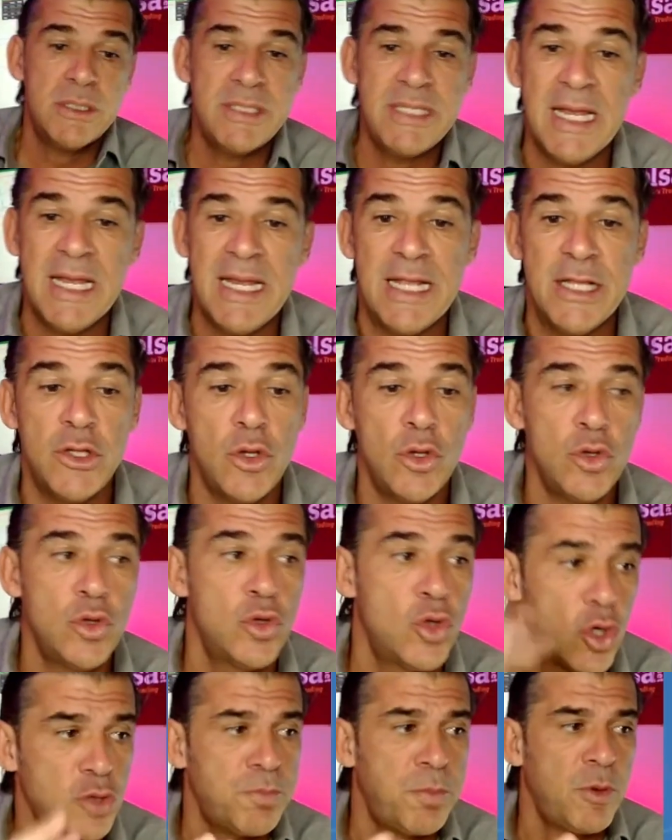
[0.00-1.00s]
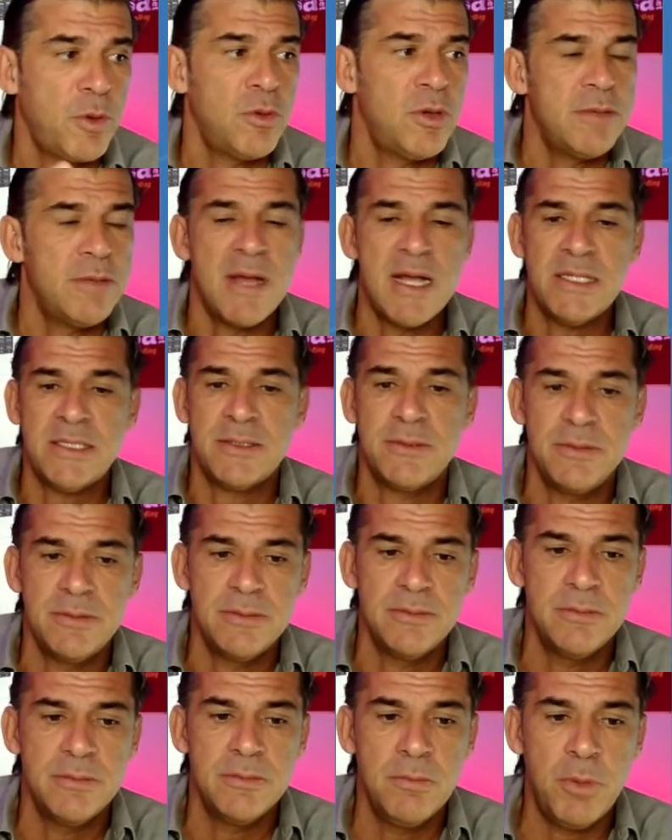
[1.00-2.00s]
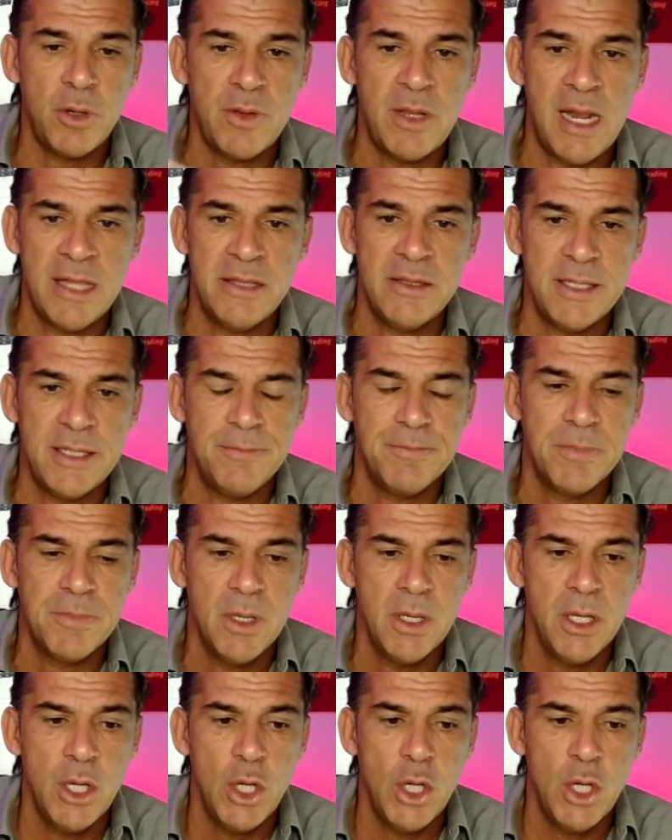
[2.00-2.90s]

tiene dos problemas por delante